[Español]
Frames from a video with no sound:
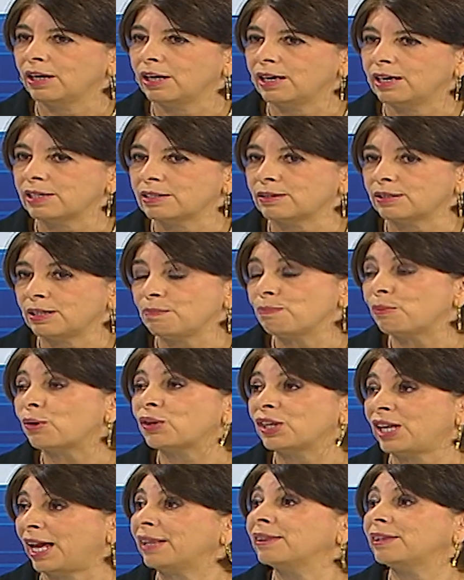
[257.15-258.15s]
es
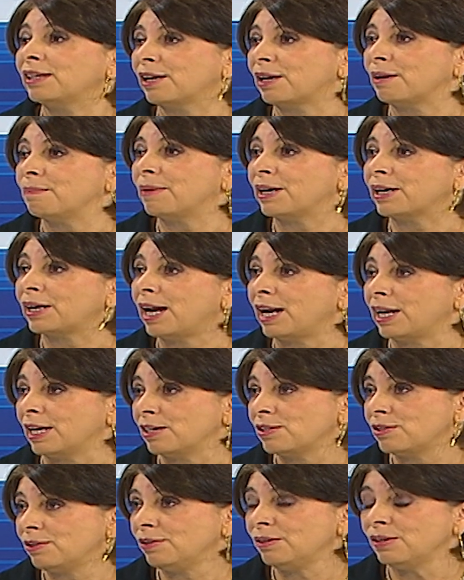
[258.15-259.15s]
importante remarcar
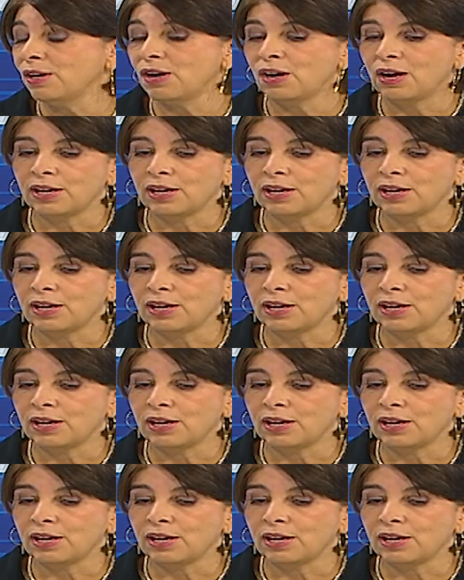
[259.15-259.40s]
eso.